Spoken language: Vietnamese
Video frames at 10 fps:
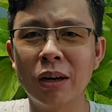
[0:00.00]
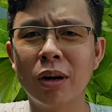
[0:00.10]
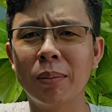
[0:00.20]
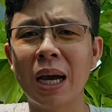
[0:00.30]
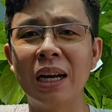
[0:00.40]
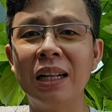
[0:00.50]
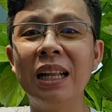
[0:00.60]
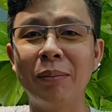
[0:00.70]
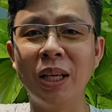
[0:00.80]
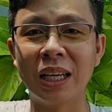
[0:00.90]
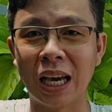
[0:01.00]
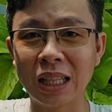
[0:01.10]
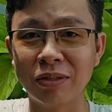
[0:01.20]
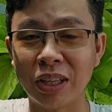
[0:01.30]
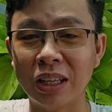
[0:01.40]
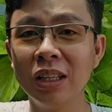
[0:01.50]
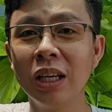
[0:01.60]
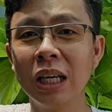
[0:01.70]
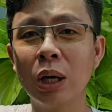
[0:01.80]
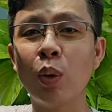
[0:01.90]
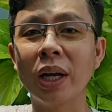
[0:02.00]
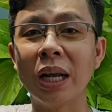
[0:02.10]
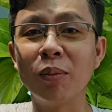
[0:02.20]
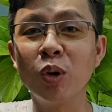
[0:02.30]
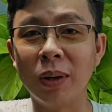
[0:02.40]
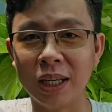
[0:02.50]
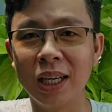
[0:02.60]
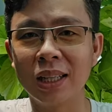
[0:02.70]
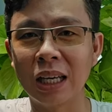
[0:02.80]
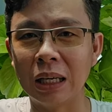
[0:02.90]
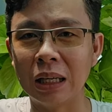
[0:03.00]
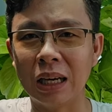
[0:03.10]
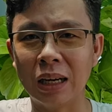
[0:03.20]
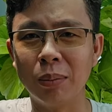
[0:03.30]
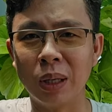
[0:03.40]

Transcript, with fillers: cái drama này để làm gì cả tại vì cái quan điểm của mình á thì à,